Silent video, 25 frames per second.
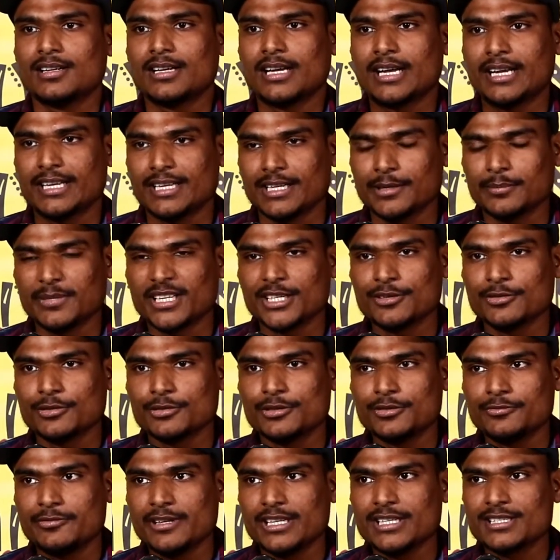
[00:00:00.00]
है नमन
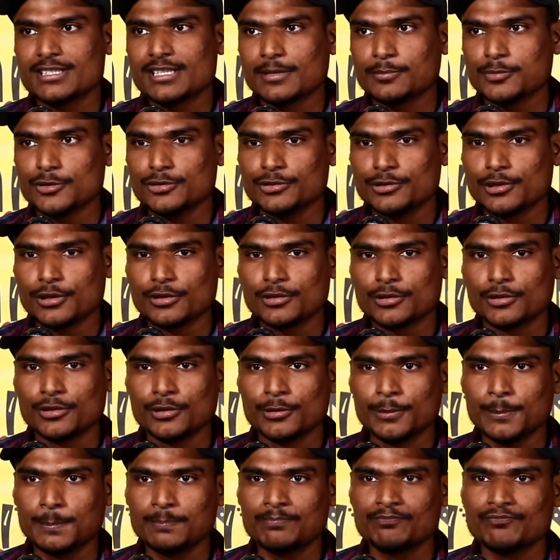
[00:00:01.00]
उन वीर सपूतों को
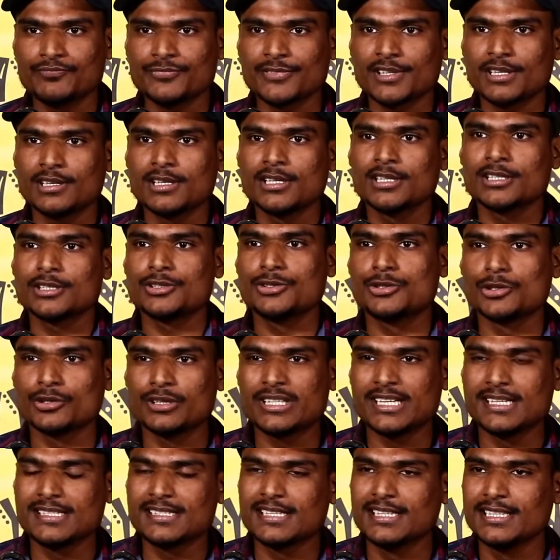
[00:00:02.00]
जो
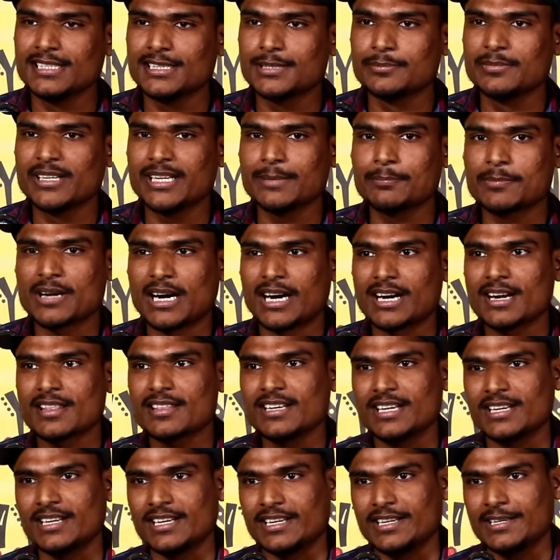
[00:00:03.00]
देश हित में प्राण
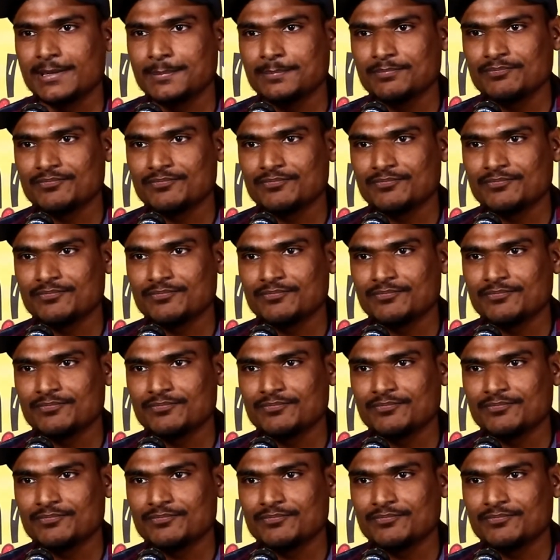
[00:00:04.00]
दे गए